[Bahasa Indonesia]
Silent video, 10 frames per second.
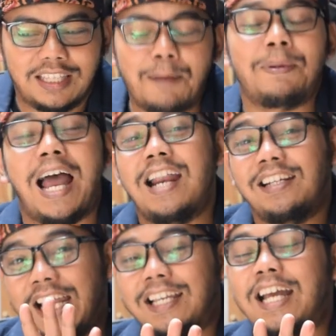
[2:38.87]
tapi
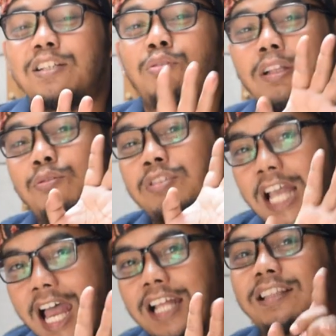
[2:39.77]
andaikan suatu
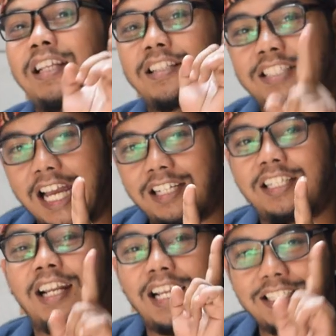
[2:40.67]
saat
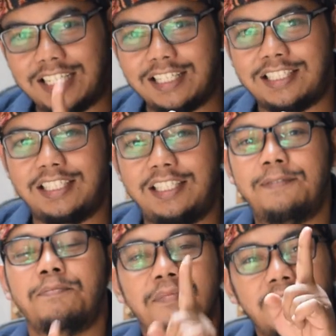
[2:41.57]
terjadi resesi
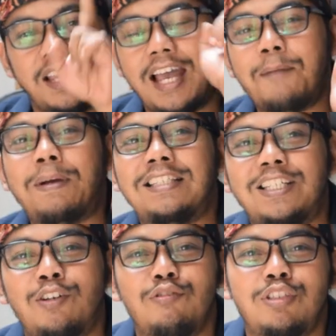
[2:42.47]
apa sih
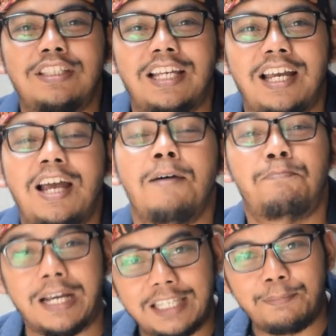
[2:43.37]
solusinya
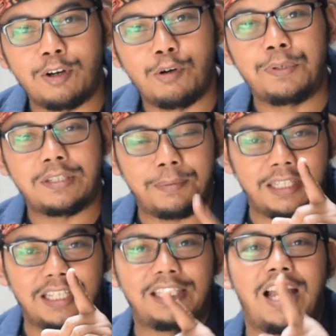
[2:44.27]
bagi penghobi
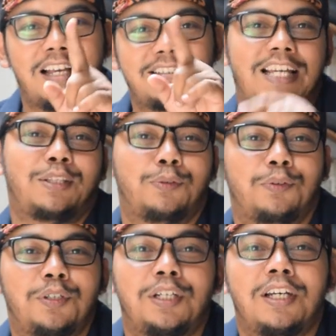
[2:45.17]
seperti kita? Satu,
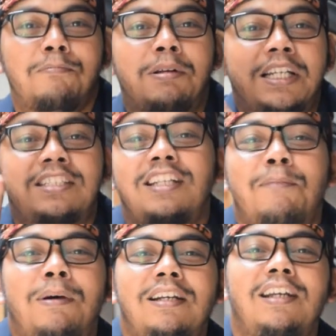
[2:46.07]
beli
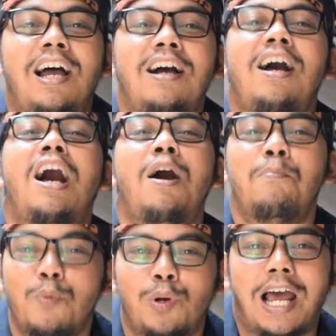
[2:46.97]
senapan yang
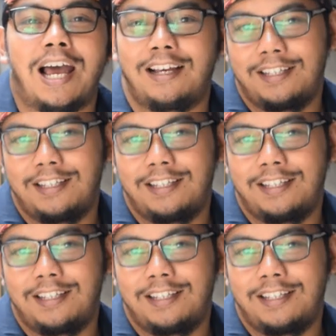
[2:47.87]
murah.